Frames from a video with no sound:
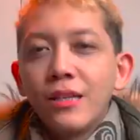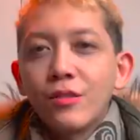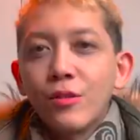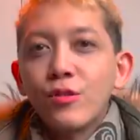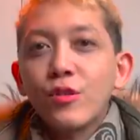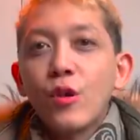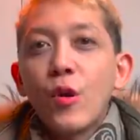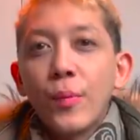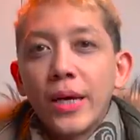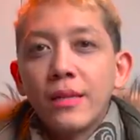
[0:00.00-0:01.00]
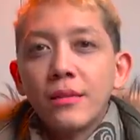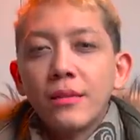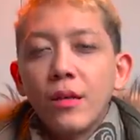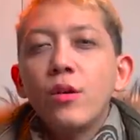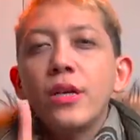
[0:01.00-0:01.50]
terus komen.
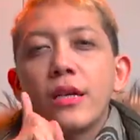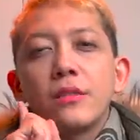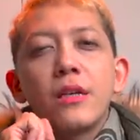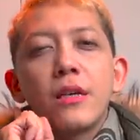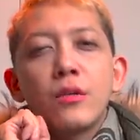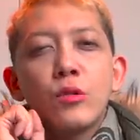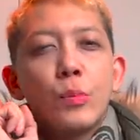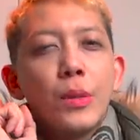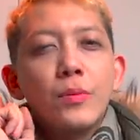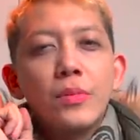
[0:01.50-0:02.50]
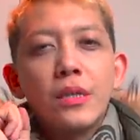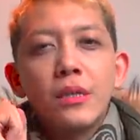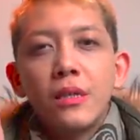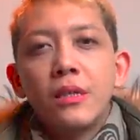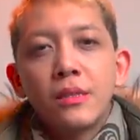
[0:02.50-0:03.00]
Oh ya, jangan lupa
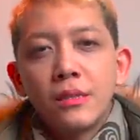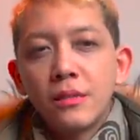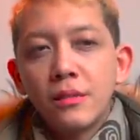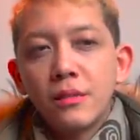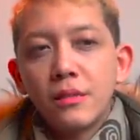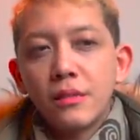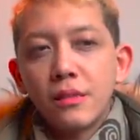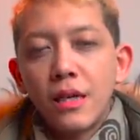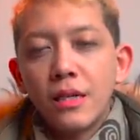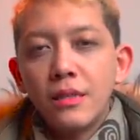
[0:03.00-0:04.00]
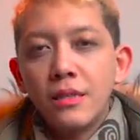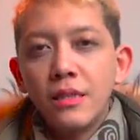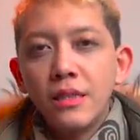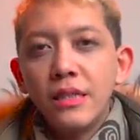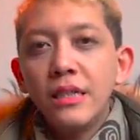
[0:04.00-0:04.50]
bikin ID
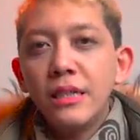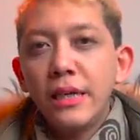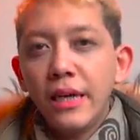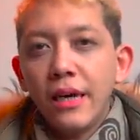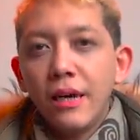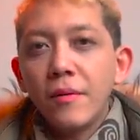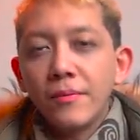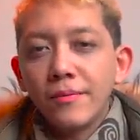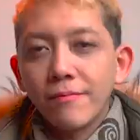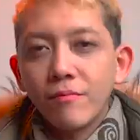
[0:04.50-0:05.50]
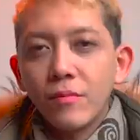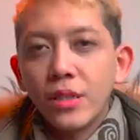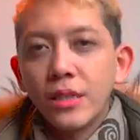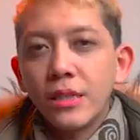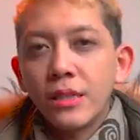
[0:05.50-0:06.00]
IG ya
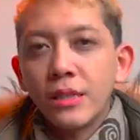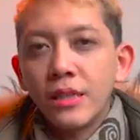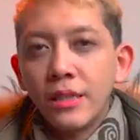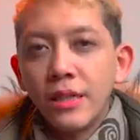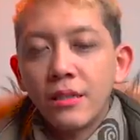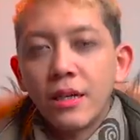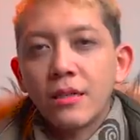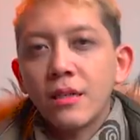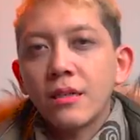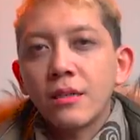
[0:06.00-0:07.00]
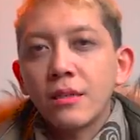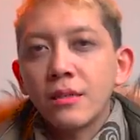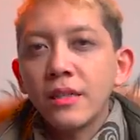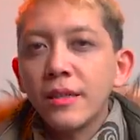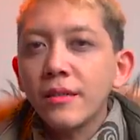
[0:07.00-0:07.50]
bikin IG karena
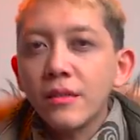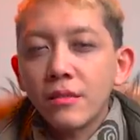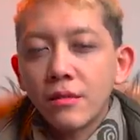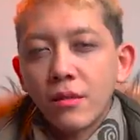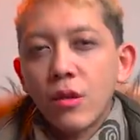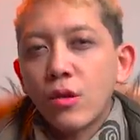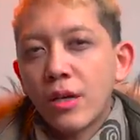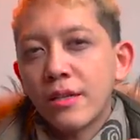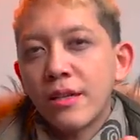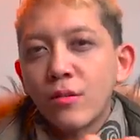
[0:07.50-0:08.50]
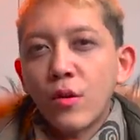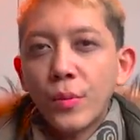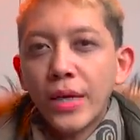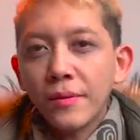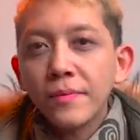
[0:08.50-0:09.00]
nanti kalau kalian
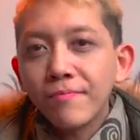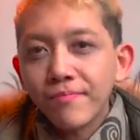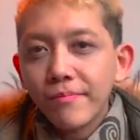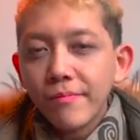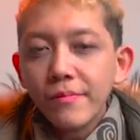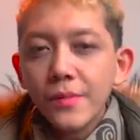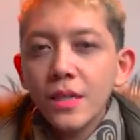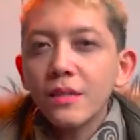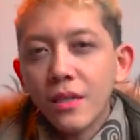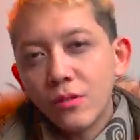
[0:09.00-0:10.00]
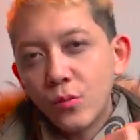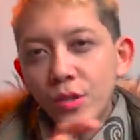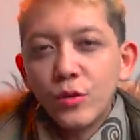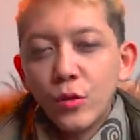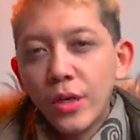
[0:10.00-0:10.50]
komen
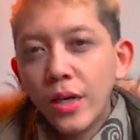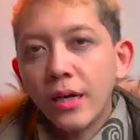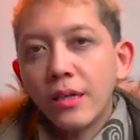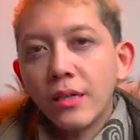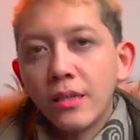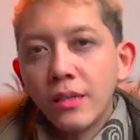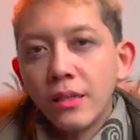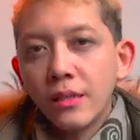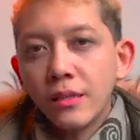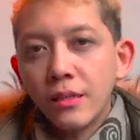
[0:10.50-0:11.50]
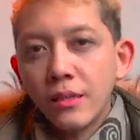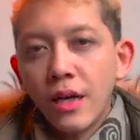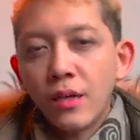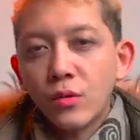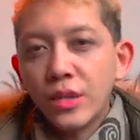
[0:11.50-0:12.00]
cantumin juga uh,
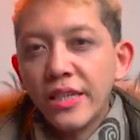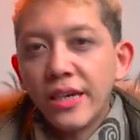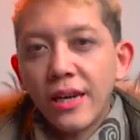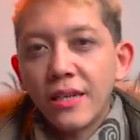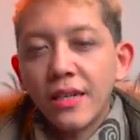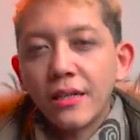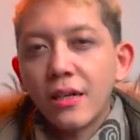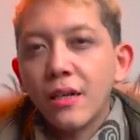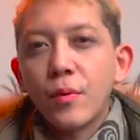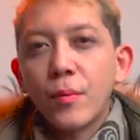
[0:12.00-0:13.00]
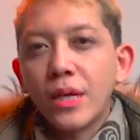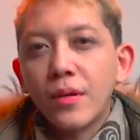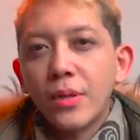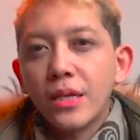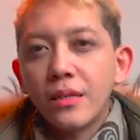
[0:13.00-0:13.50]
akun IG kalian karena
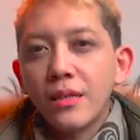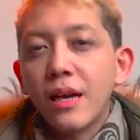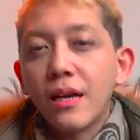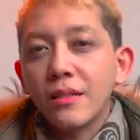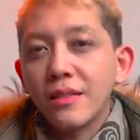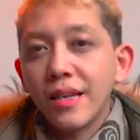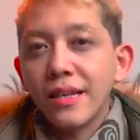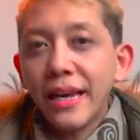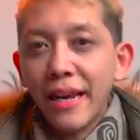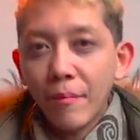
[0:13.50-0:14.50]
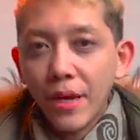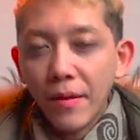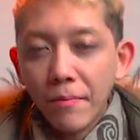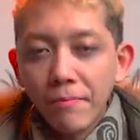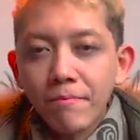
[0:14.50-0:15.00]
pemenang biasanya akan kita DM ya.